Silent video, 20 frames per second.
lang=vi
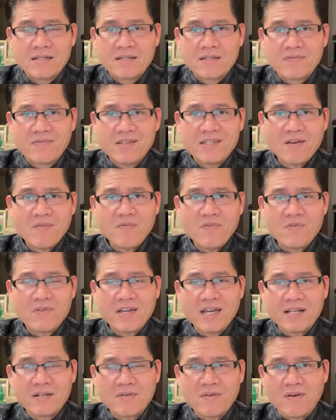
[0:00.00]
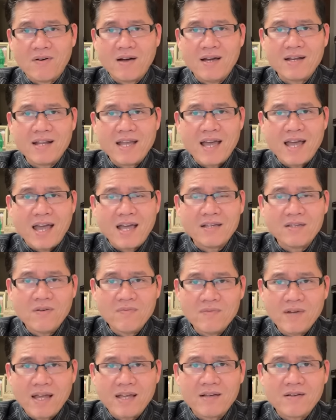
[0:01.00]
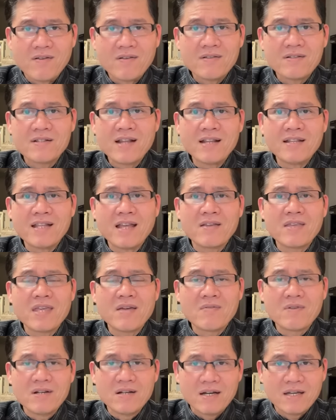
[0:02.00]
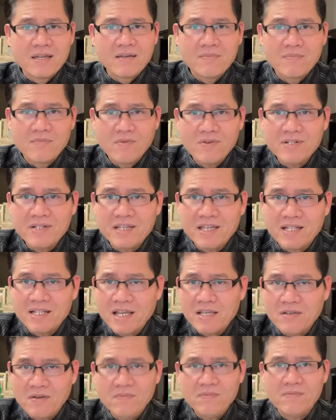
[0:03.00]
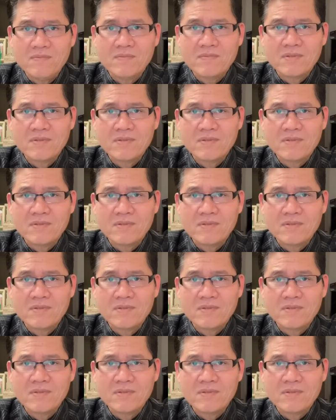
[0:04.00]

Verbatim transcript: vì trong vụ kiện của là anh Dũng này có rất là nhiều người muốn kiện anh Dũng